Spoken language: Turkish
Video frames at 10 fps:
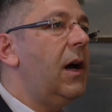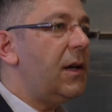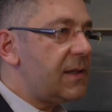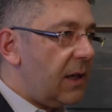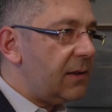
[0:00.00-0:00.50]

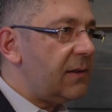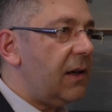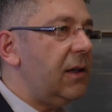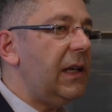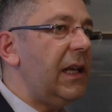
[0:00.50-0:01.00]

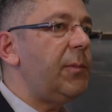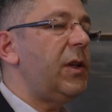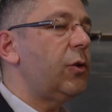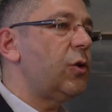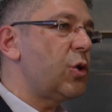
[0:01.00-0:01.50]
hasatta ilk
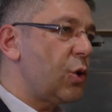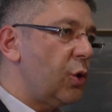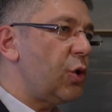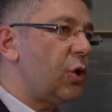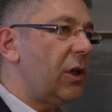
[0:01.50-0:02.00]
pilotun
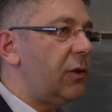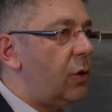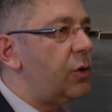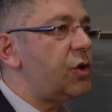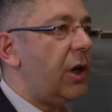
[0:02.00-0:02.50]
sonucunda ne
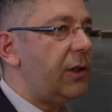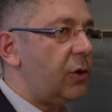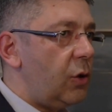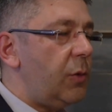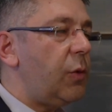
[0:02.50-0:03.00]
olacağını
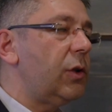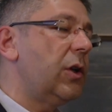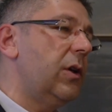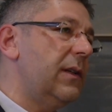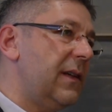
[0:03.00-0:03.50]
görüp ona göre